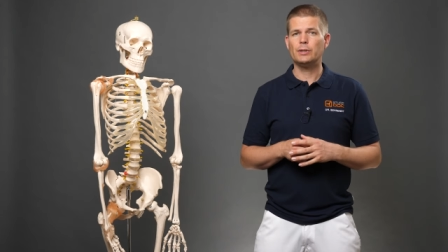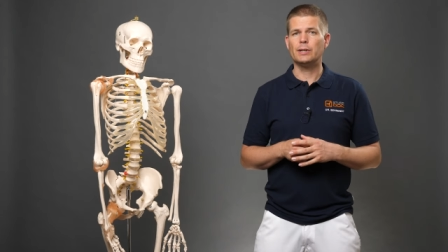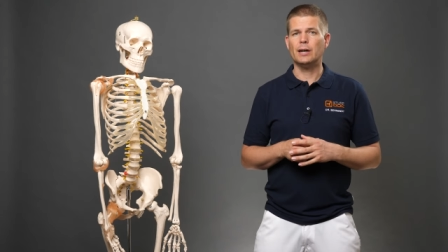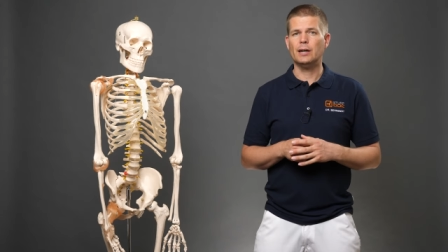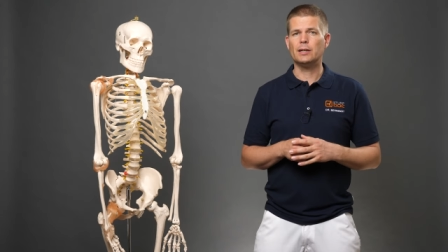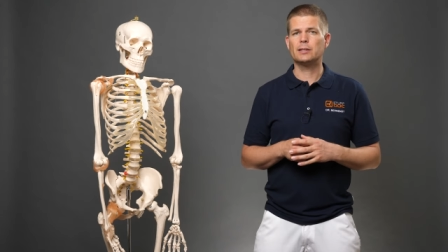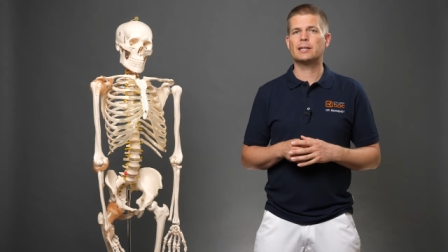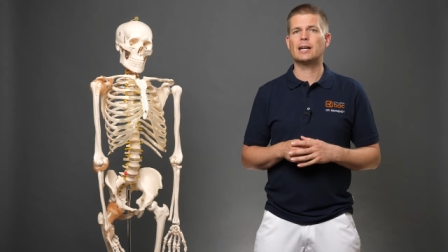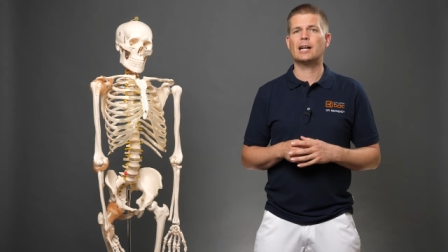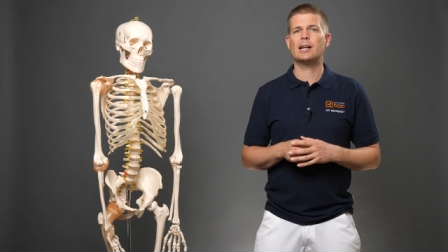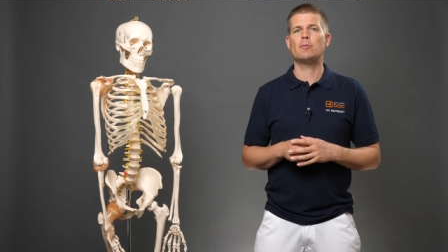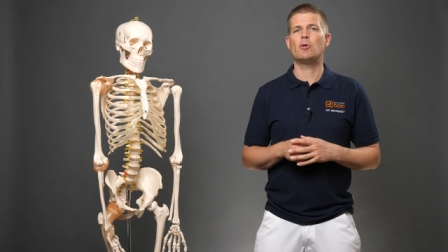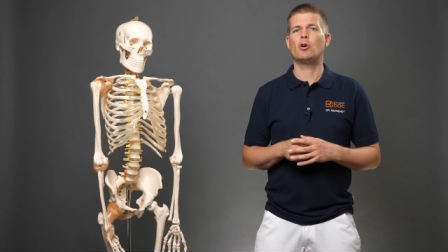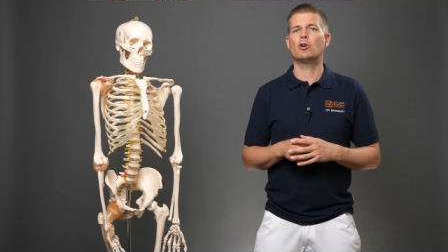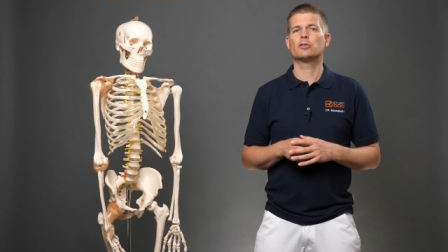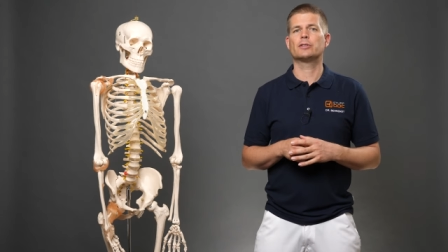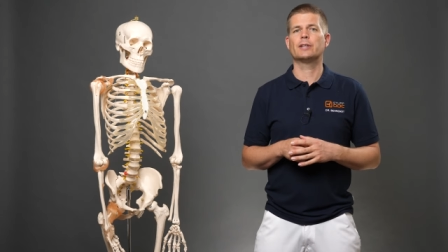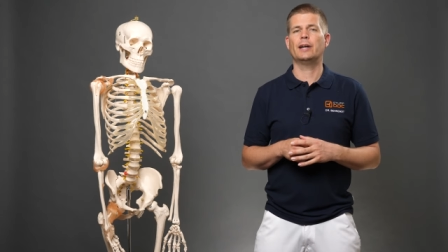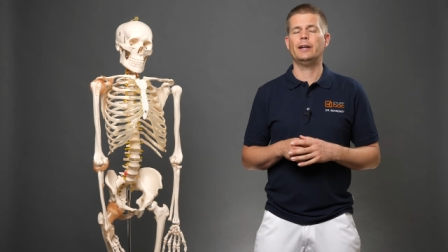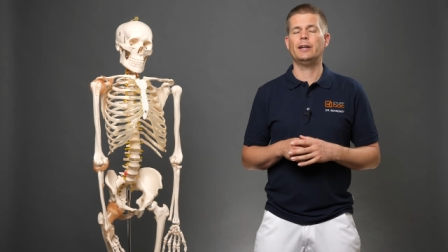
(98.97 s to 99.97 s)
Ja, es kann aber
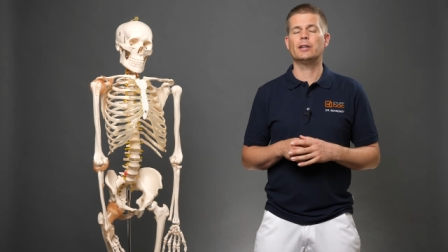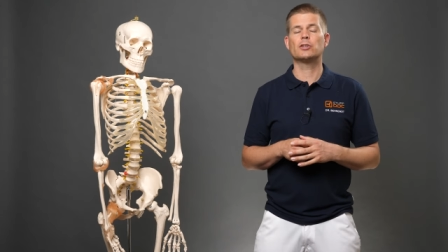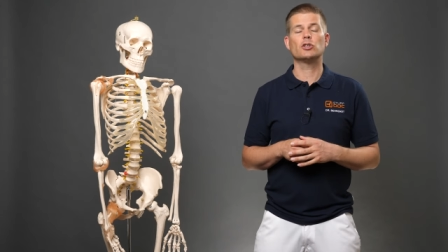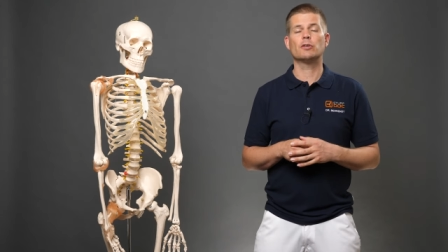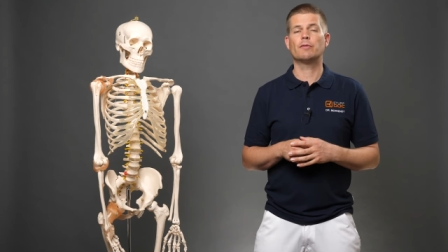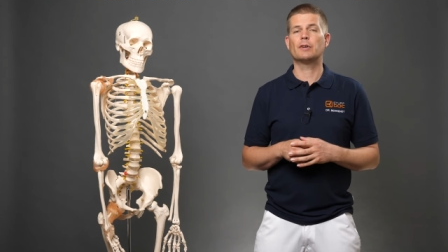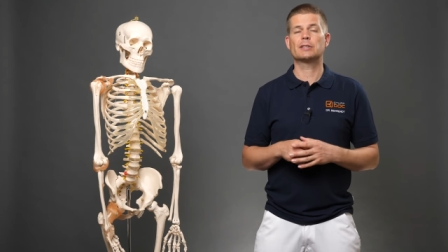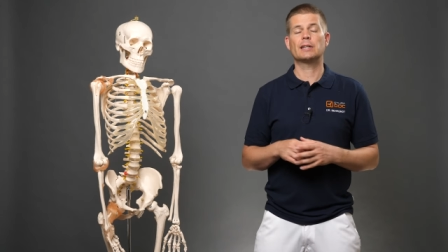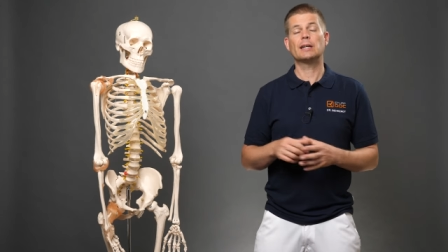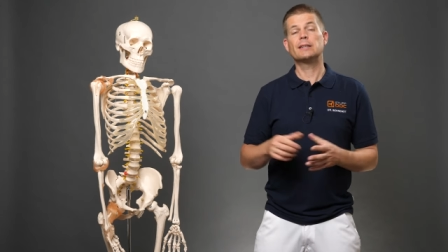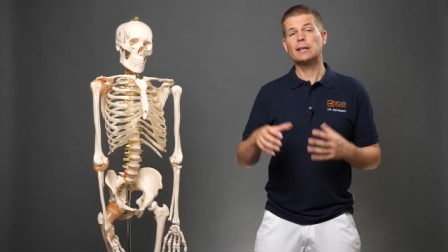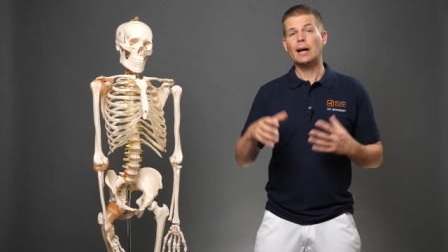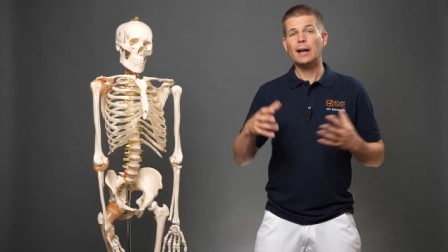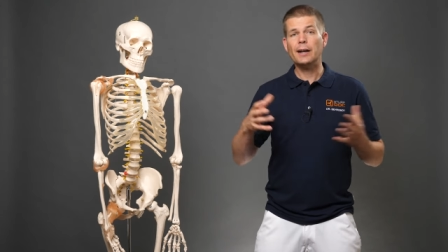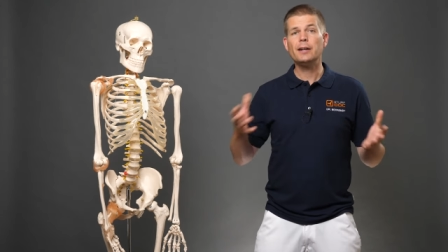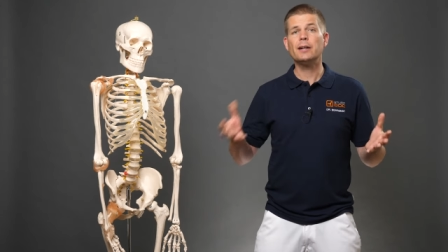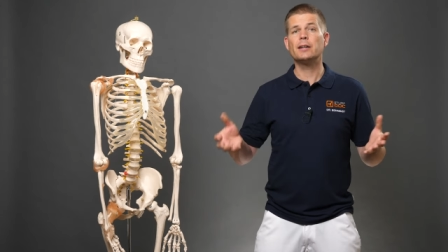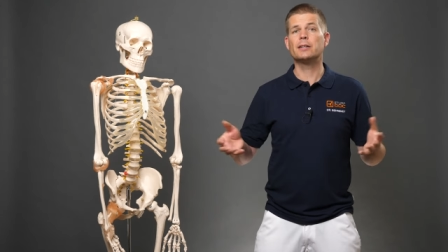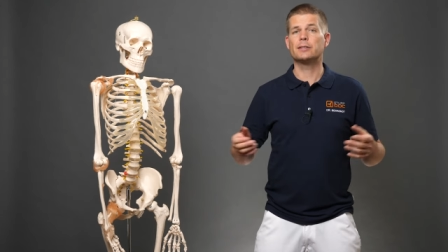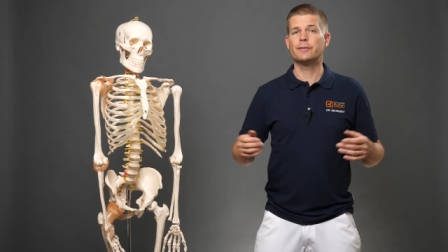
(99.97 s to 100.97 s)
auch sein, dass irgendwas ganz
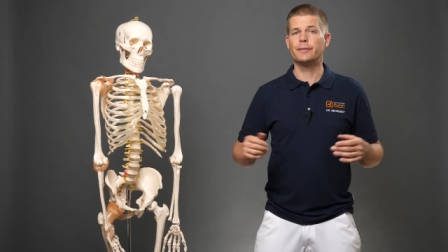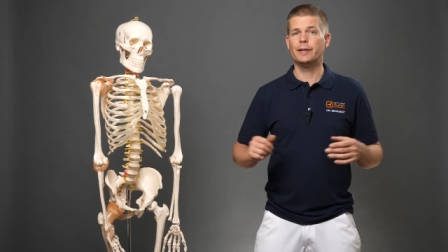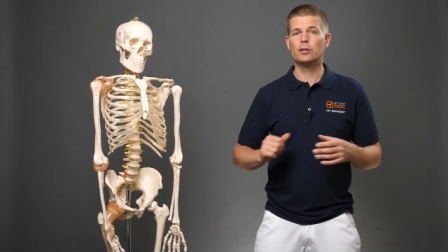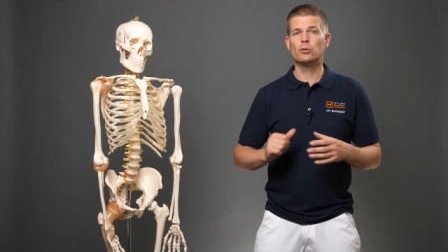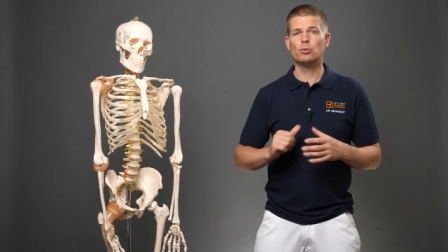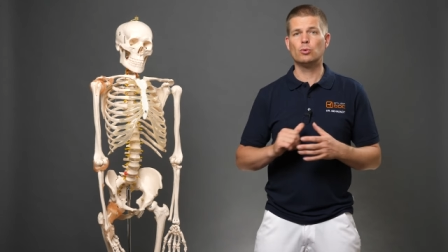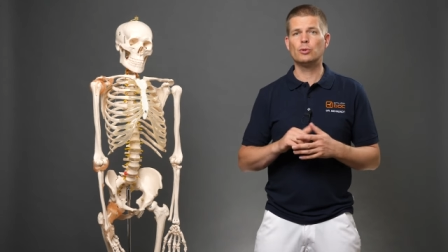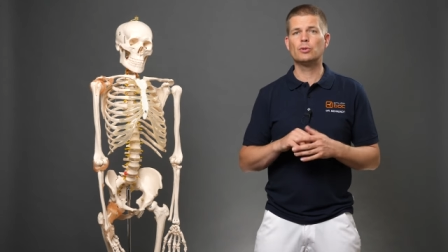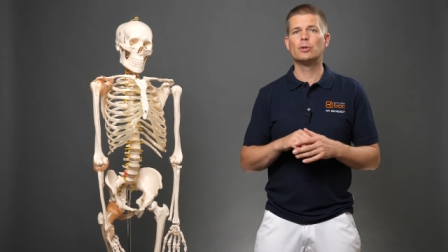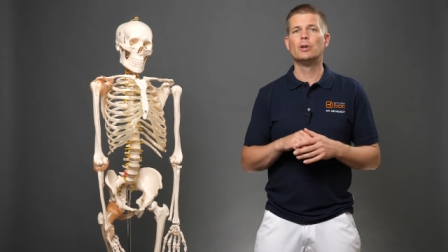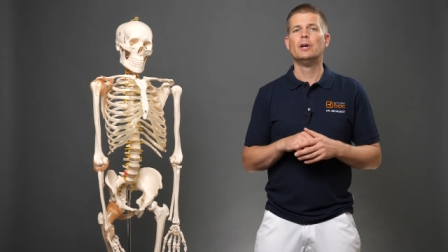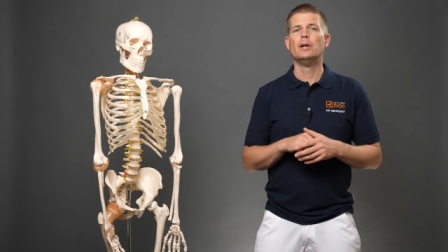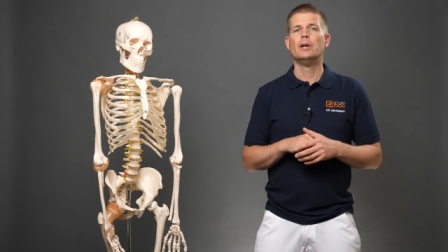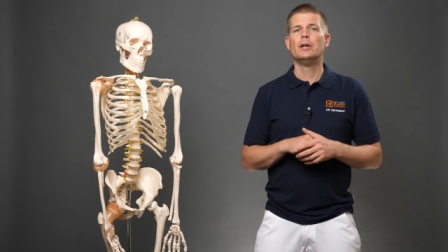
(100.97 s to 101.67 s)
anderes wehtut,